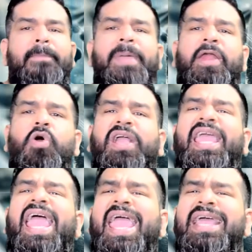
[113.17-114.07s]
Pero,
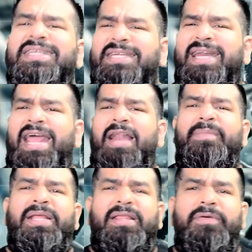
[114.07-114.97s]
¿qué es
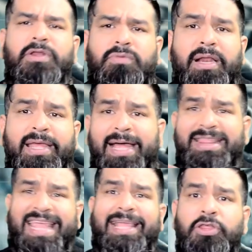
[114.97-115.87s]
realmente virtualidad
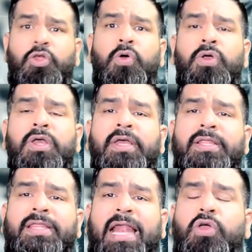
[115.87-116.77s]
dentro
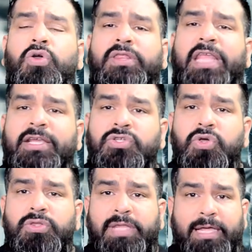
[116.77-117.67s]
del
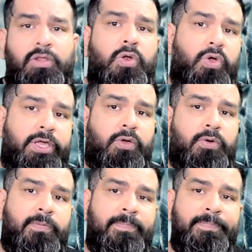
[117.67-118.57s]
contexto
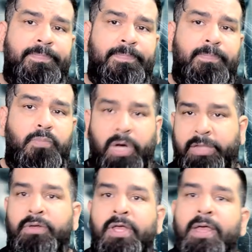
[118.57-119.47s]
tecnológico?
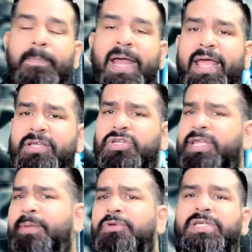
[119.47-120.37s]
Bueno, para eso
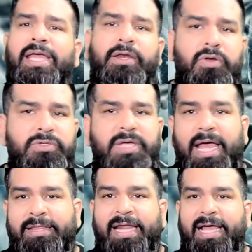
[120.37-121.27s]
tenemos que irnos
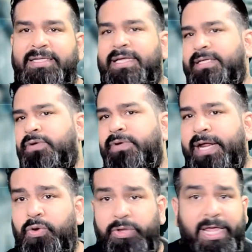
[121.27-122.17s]
atrás, hacer un
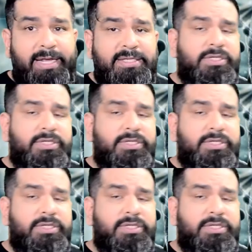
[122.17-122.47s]
recorderis